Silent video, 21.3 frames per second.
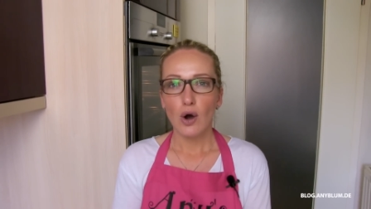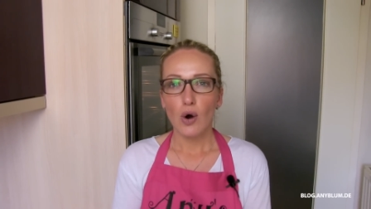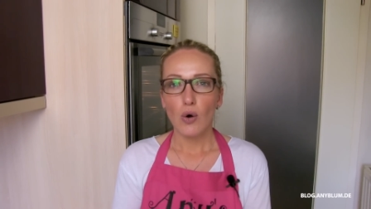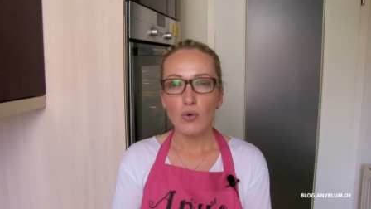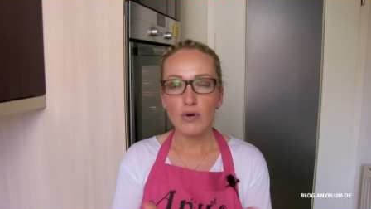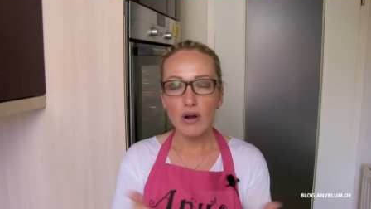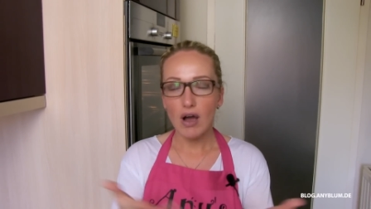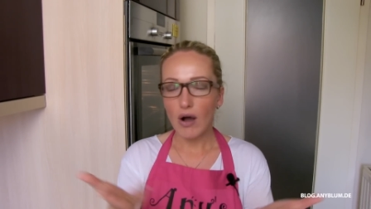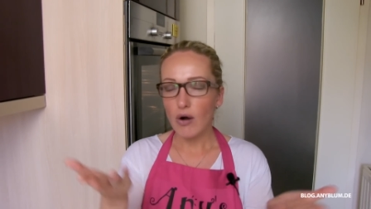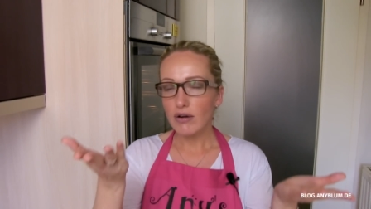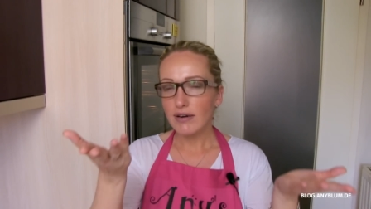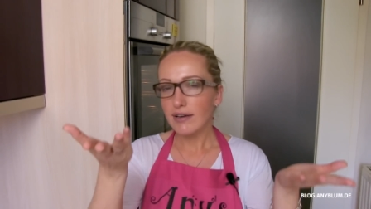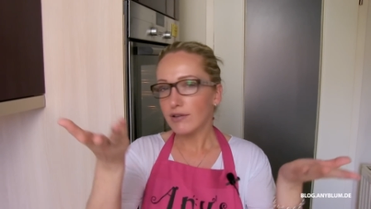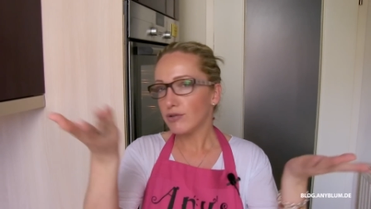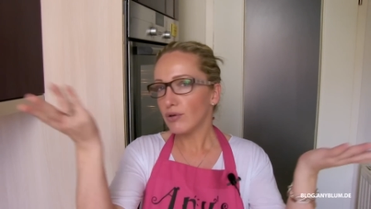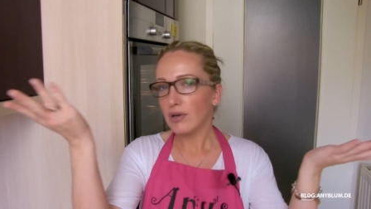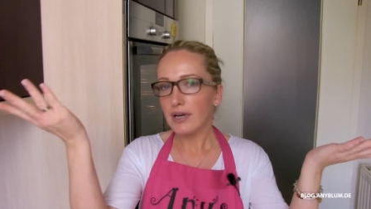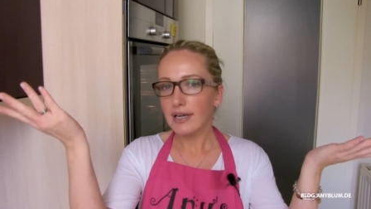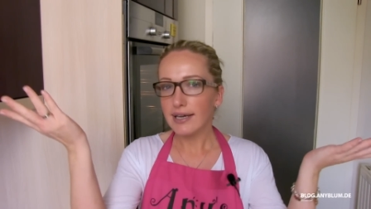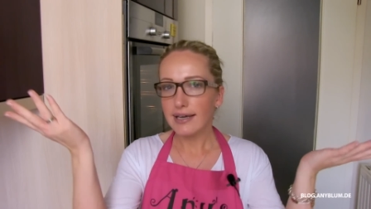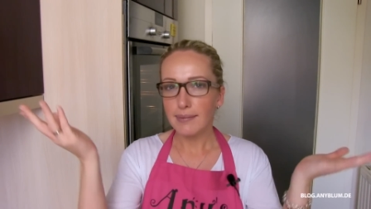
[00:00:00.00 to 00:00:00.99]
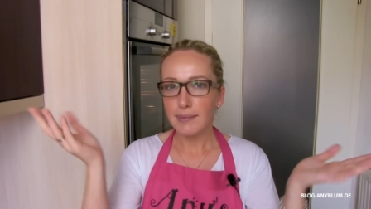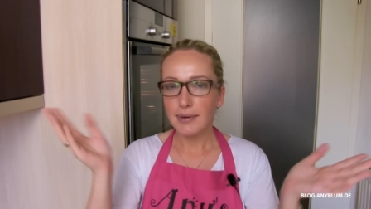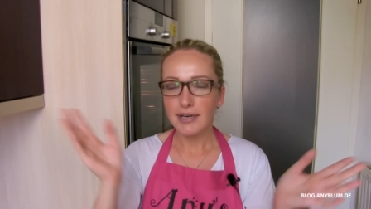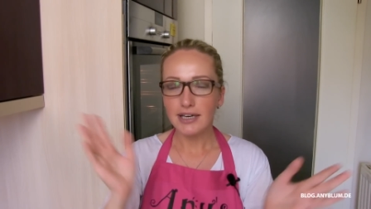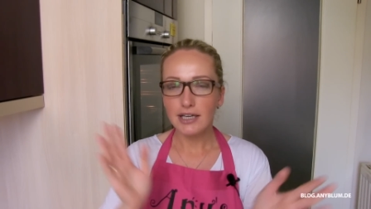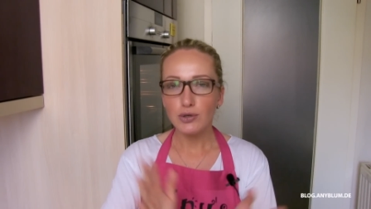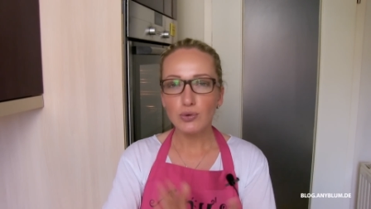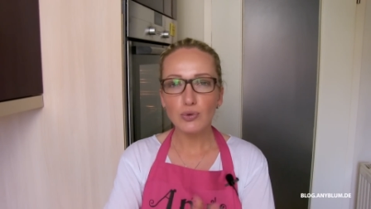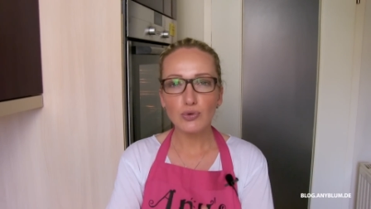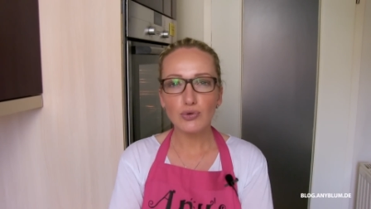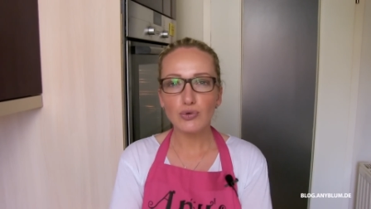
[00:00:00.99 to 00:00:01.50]
Und auch natürlich an
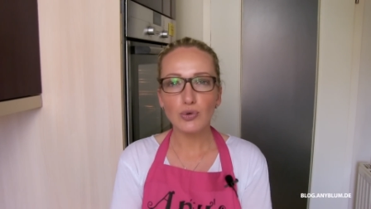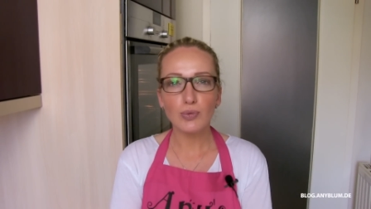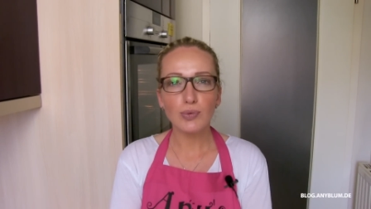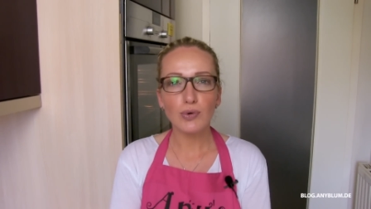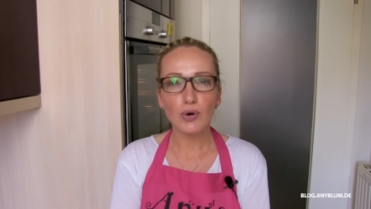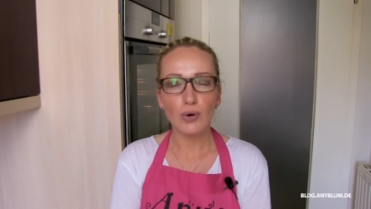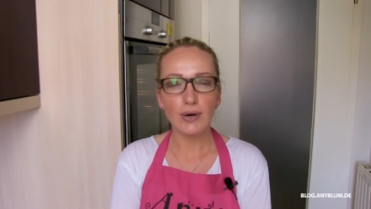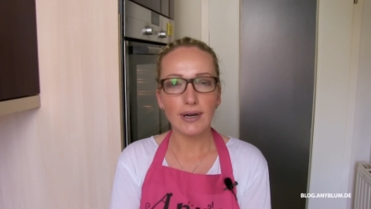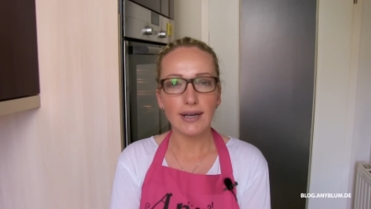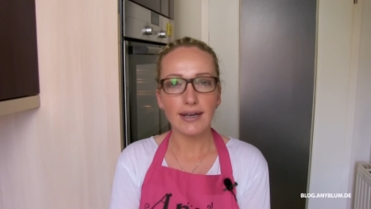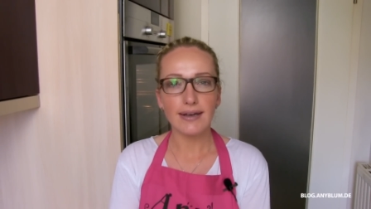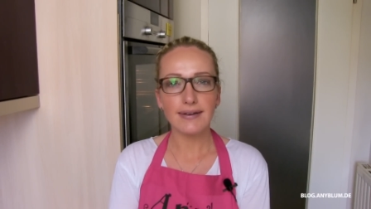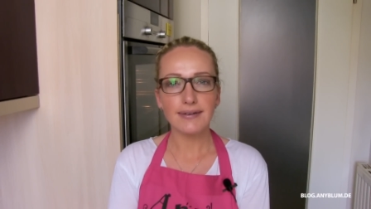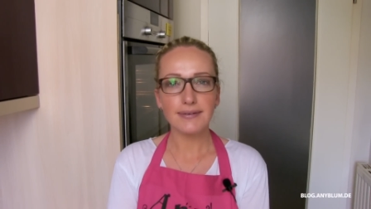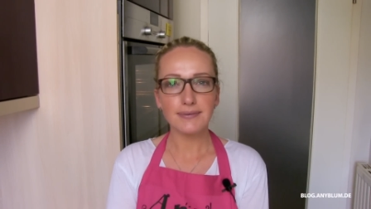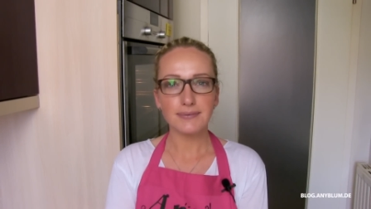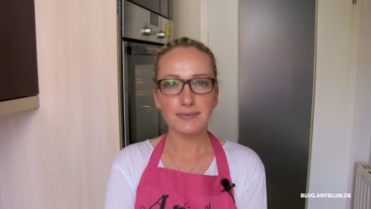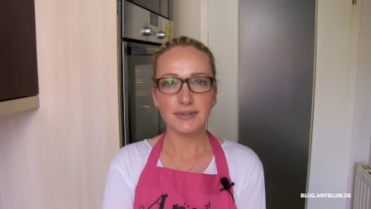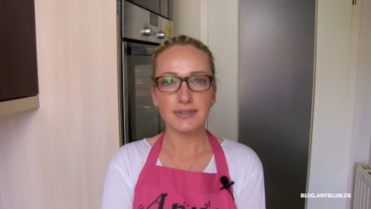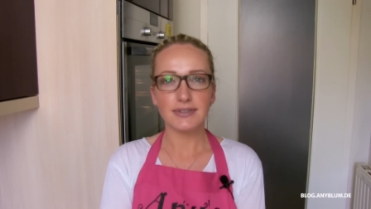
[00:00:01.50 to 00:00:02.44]
meine YouTube-Kollegen,